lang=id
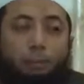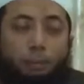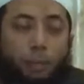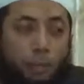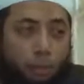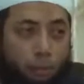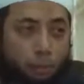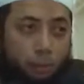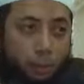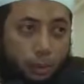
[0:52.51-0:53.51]

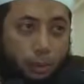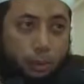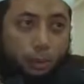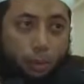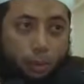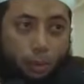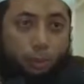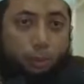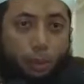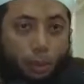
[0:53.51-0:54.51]
Beliau e, seorang
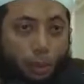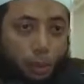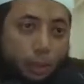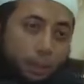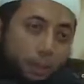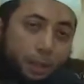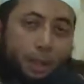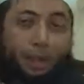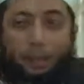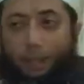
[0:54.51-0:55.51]
kebetulan dia nikah sama
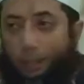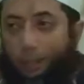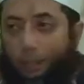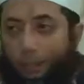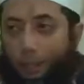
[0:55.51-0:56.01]
kakak saya.